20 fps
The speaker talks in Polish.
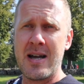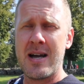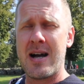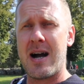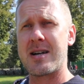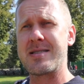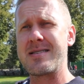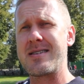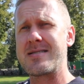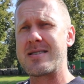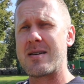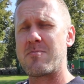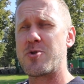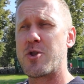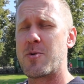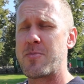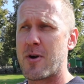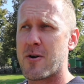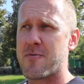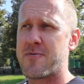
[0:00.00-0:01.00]
A gdy jedziemy
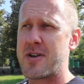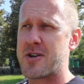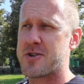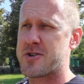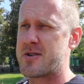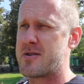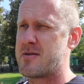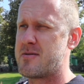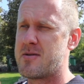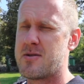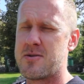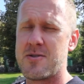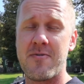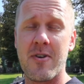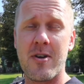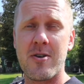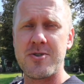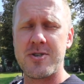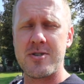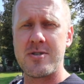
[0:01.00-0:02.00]
do Białowieży,
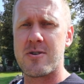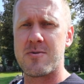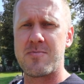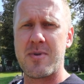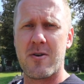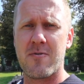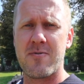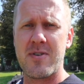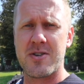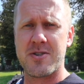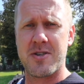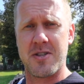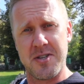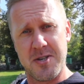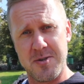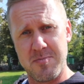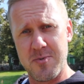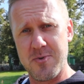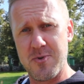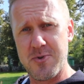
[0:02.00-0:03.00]
dwie godziny od Białowieży
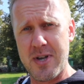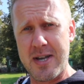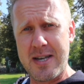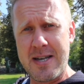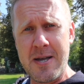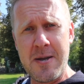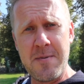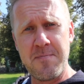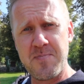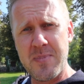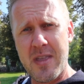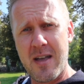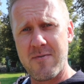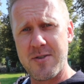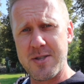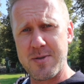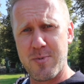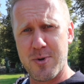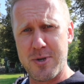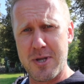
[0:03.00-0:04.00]
jesteśmy tutaj,
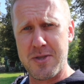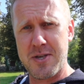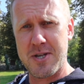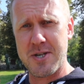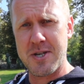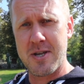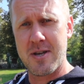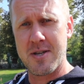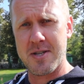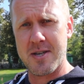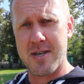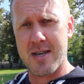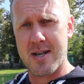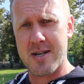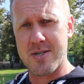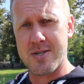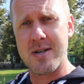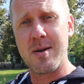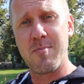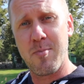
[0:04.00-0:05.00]
więc można też
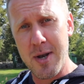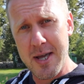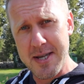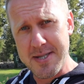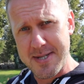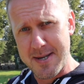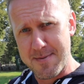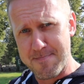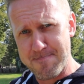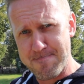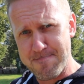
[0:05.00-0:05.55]
zajechać. Polecam.